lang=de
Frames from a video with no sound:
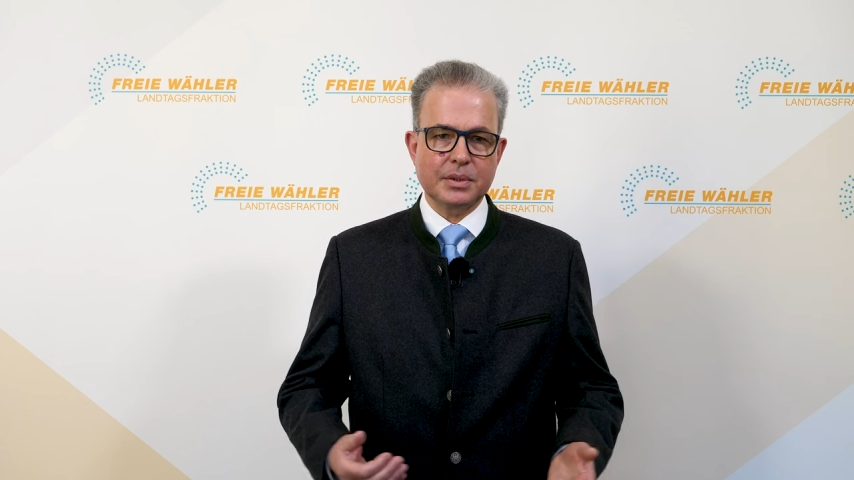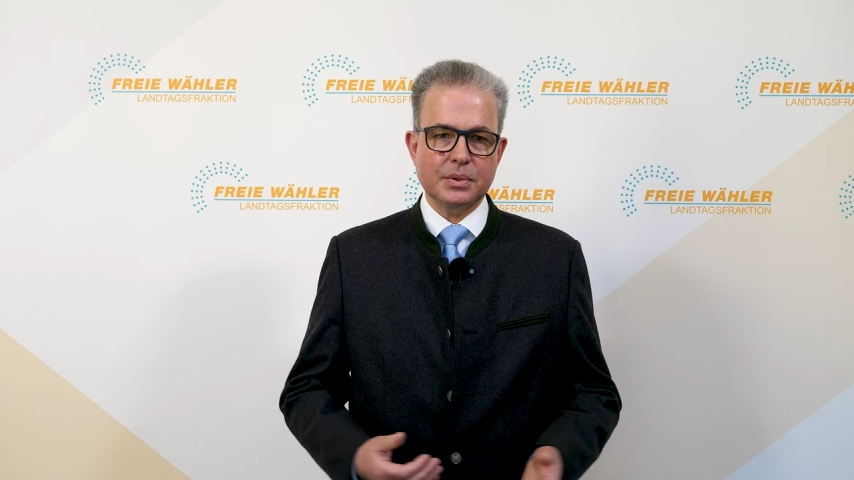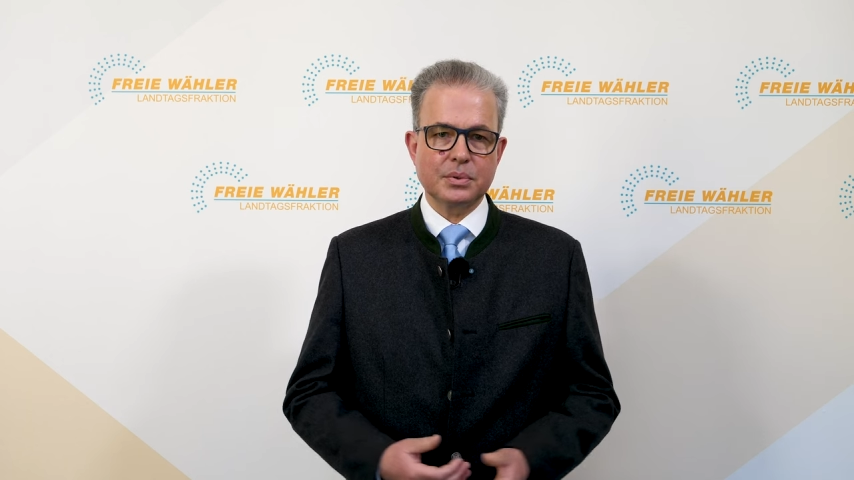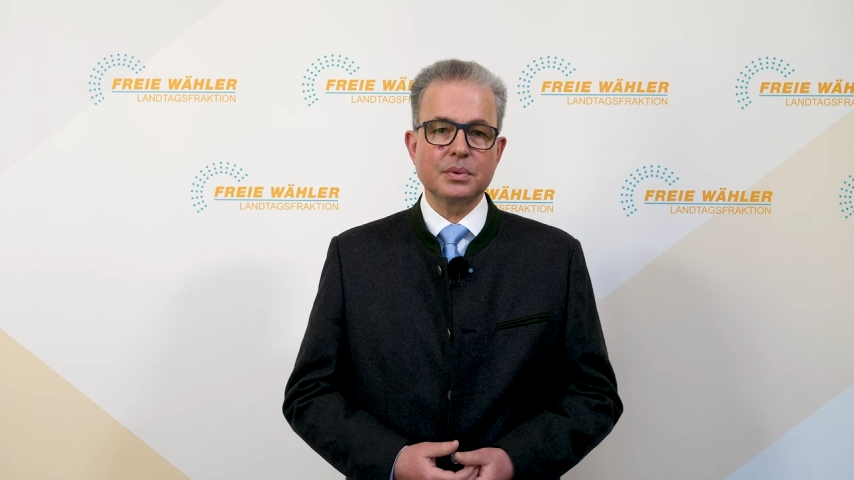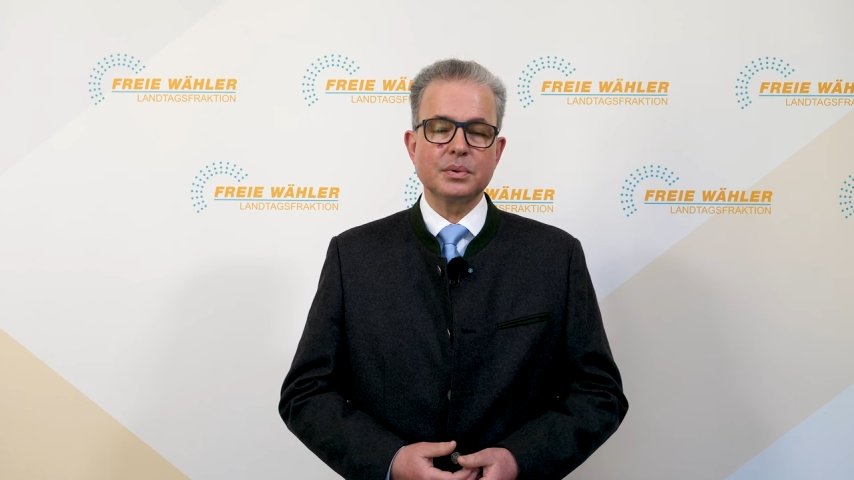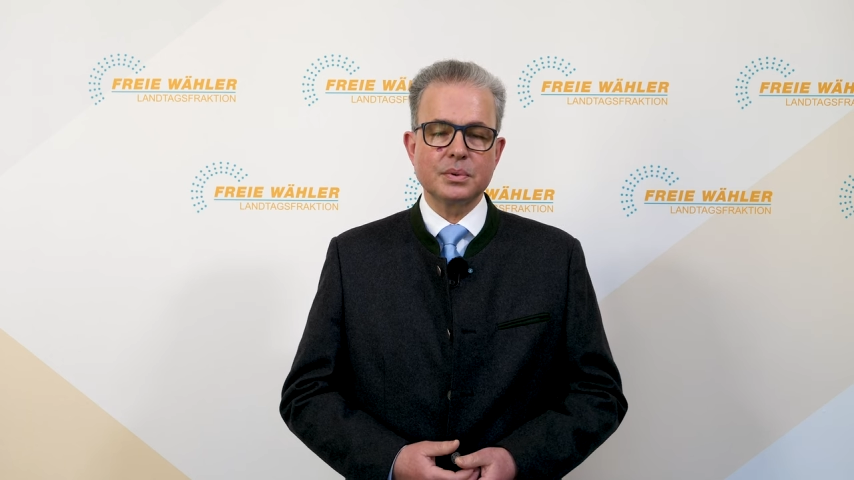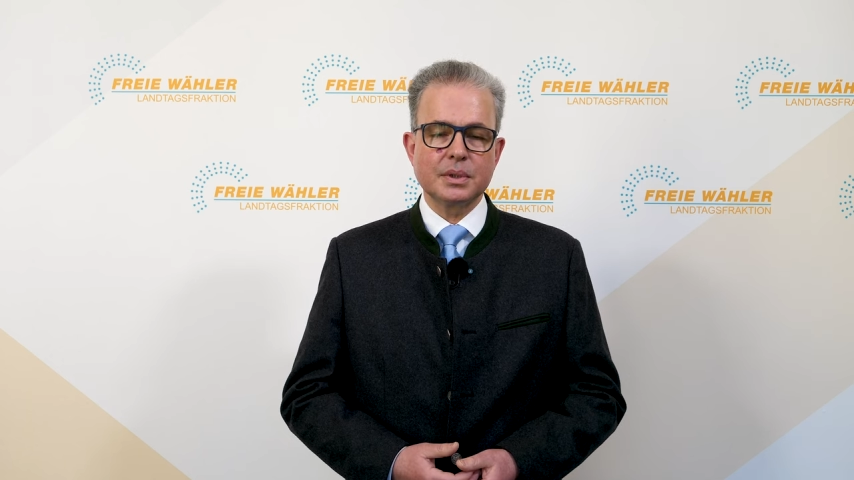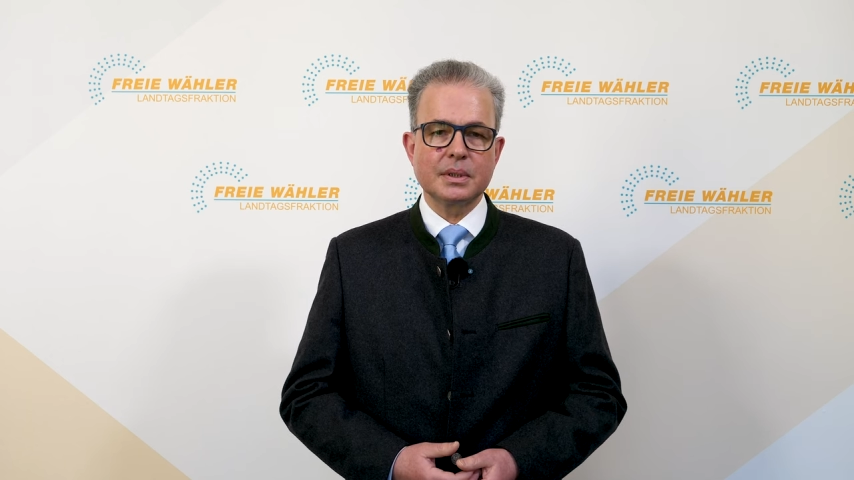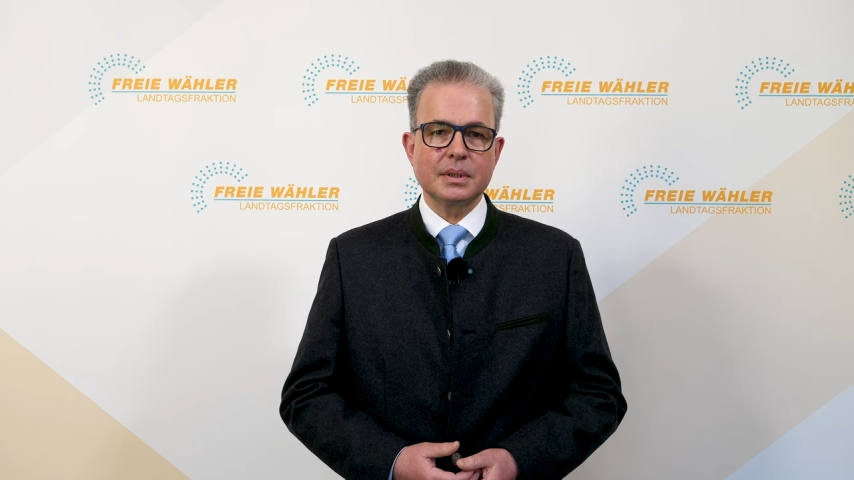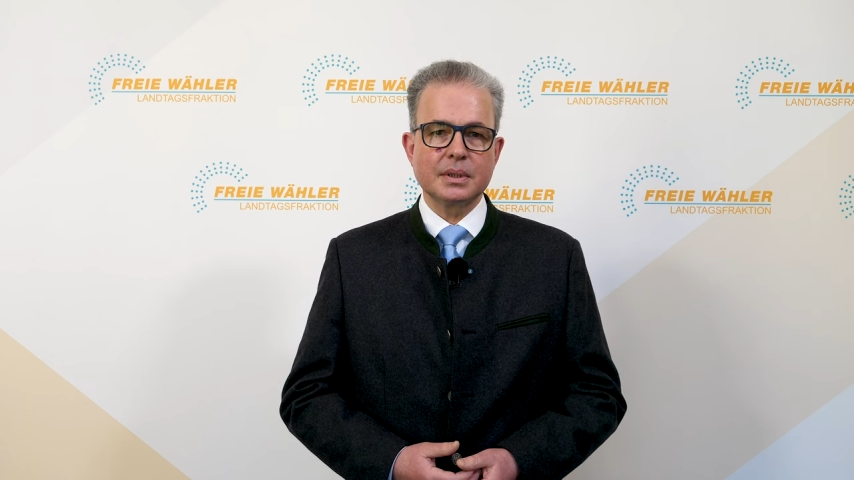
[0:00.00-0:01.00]
gesund
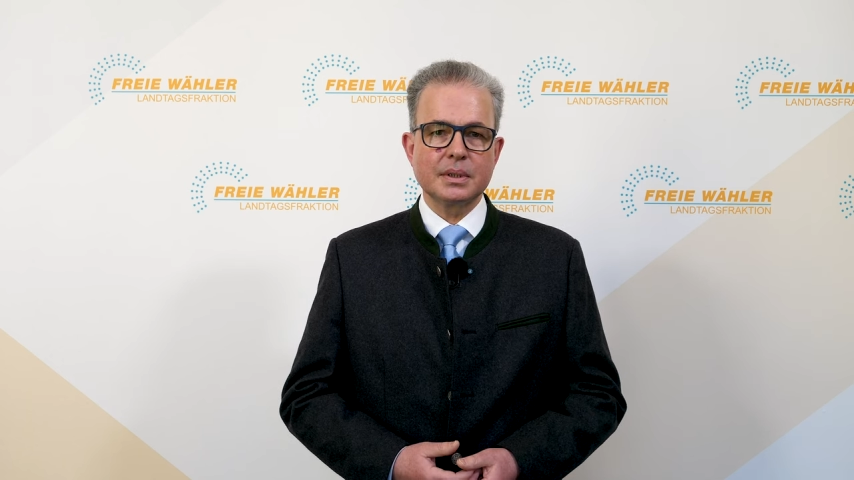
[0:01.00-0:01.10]
und